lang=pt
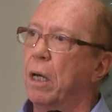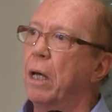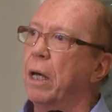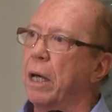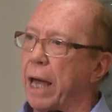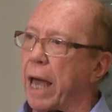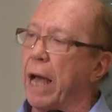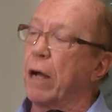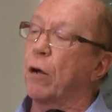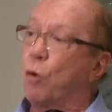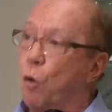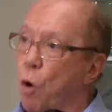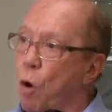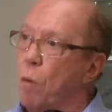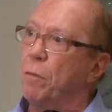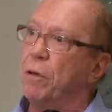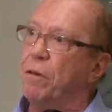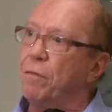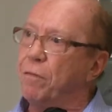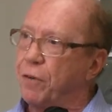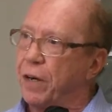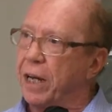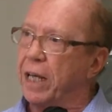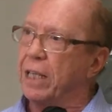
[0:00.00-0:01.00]
É como
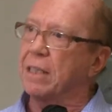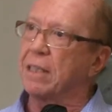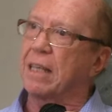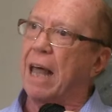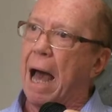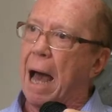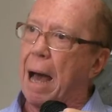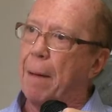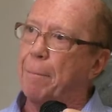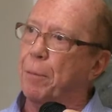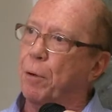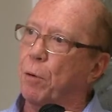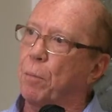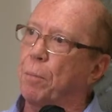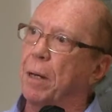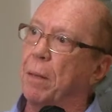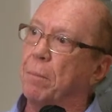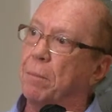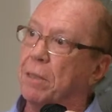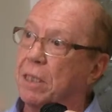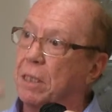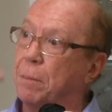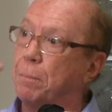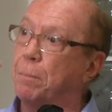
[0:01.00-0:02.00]
enfrentar
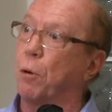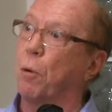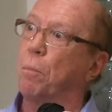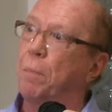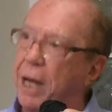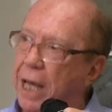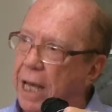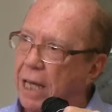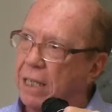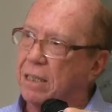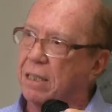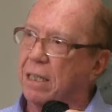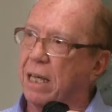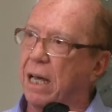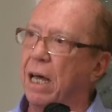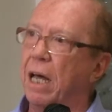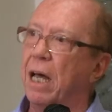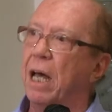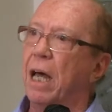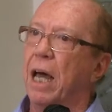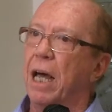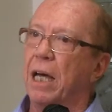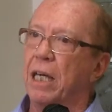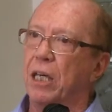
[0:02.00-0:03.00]
problemas de pobreza
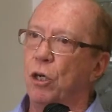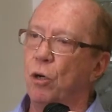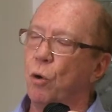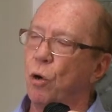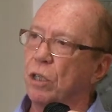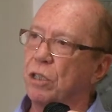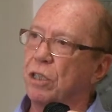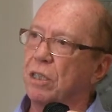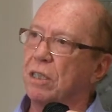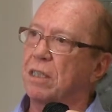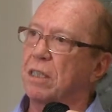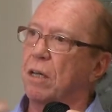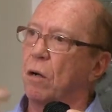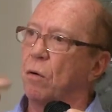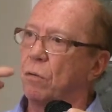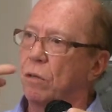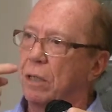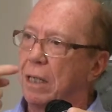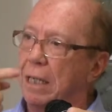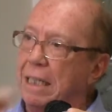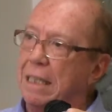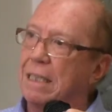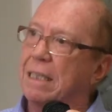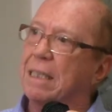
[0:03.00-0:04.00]
que hoje são
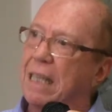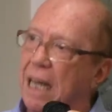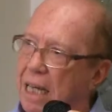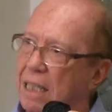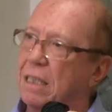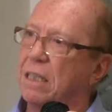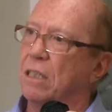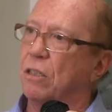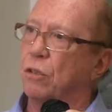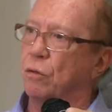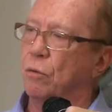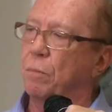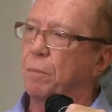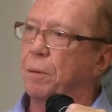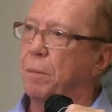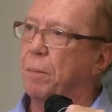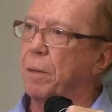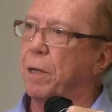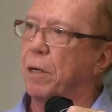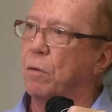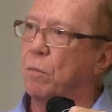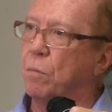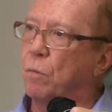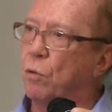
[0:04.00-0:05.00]
gritantes no
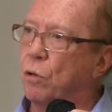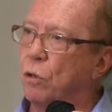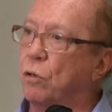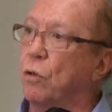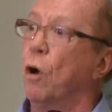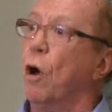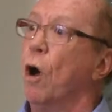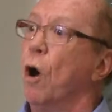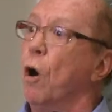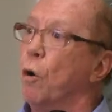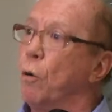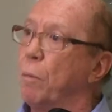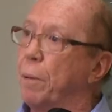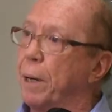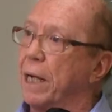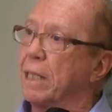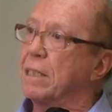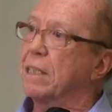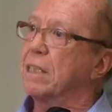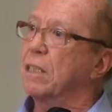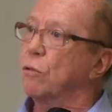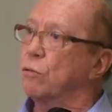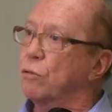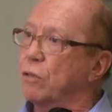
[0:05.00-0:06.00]
primeiro mundo. O
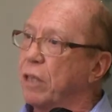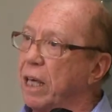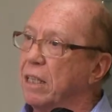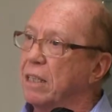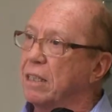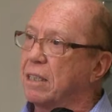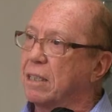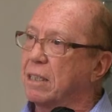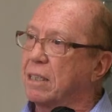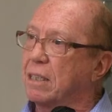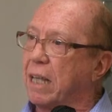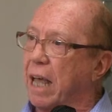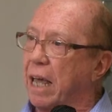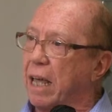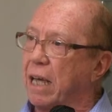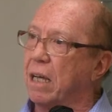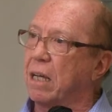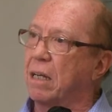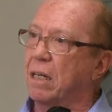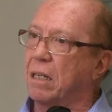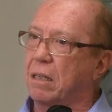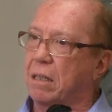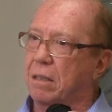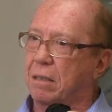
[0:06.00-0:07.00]
Brasil tem,
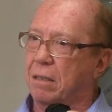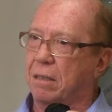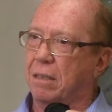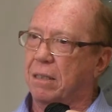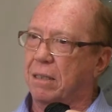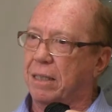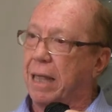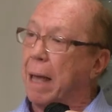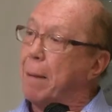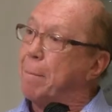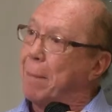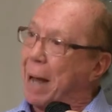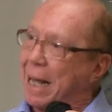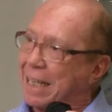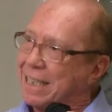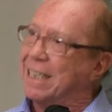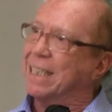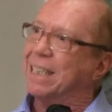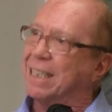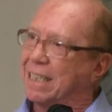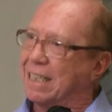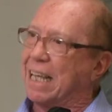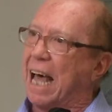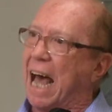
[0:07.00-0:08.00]
tem
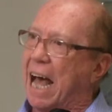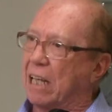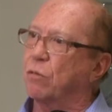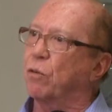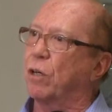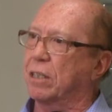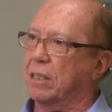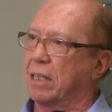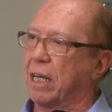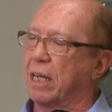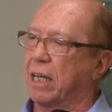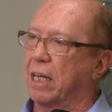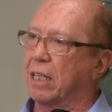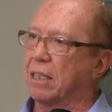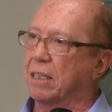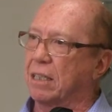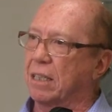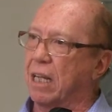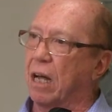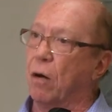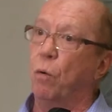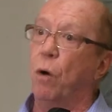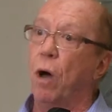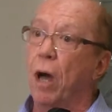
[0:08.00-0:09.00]
tematizado essa
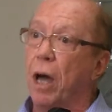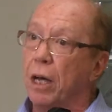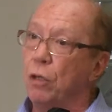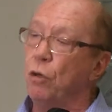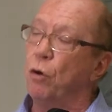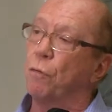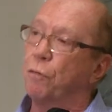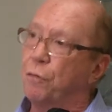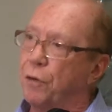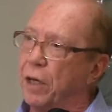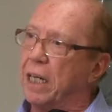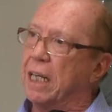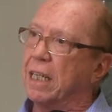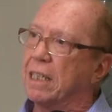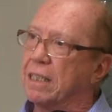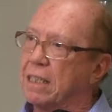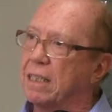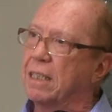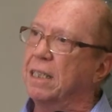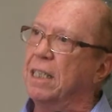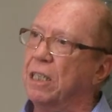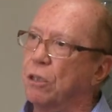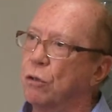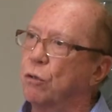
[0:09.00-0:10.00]
questão e
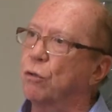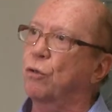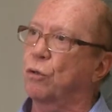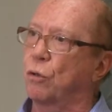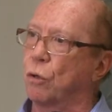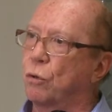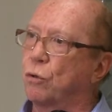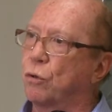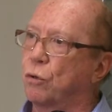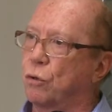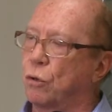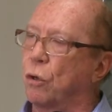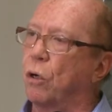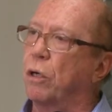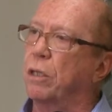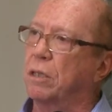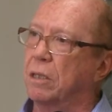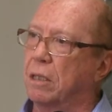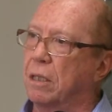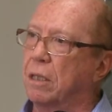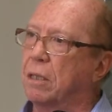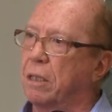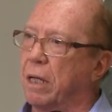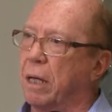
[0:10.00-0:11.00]
oferecido
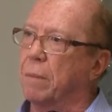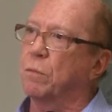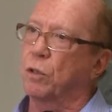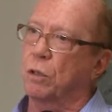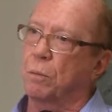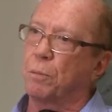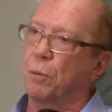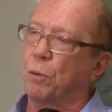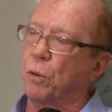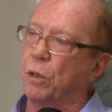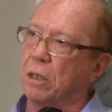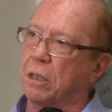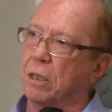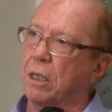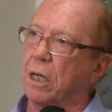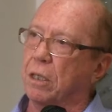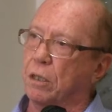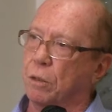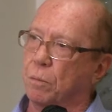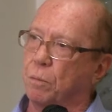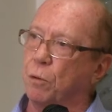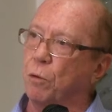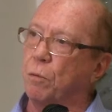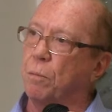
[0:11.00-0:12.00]
soluções em termos de
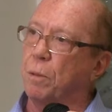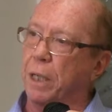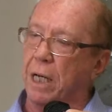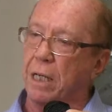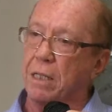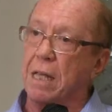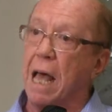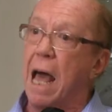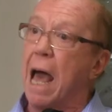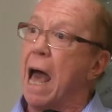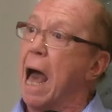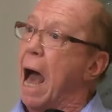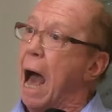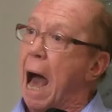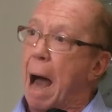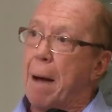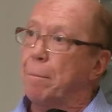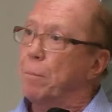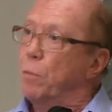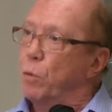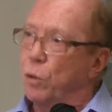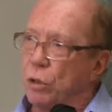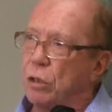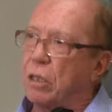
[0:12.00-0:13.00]
políticas públicas há
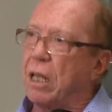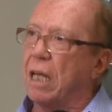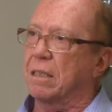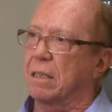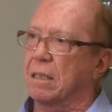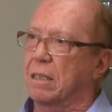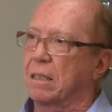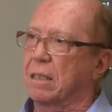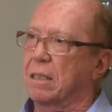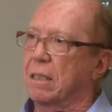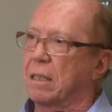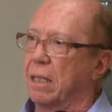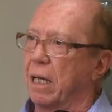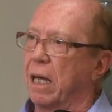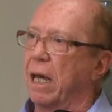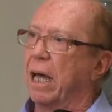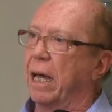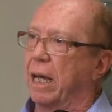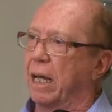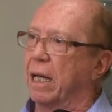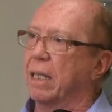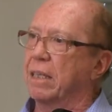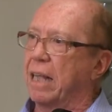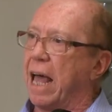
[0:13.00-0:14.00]
muitas
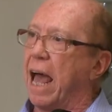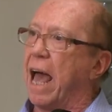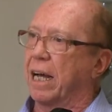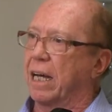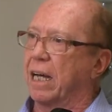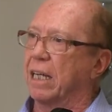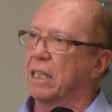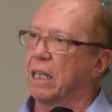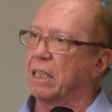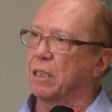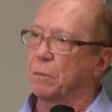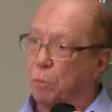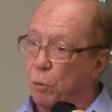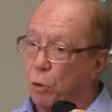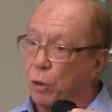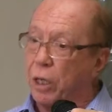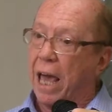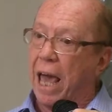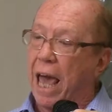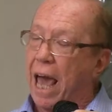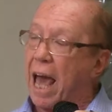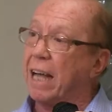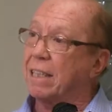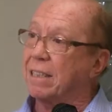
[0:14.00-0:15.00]
eh, décadas,
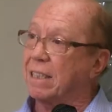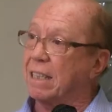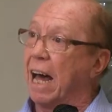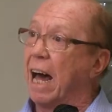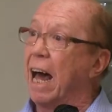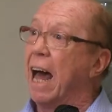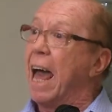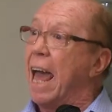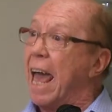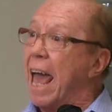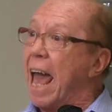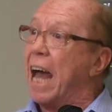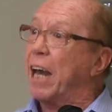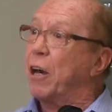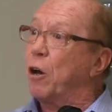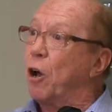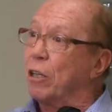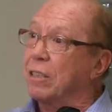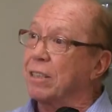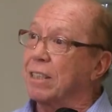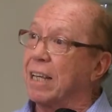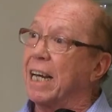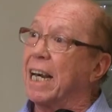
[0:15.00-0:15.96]
porque essa é a nossa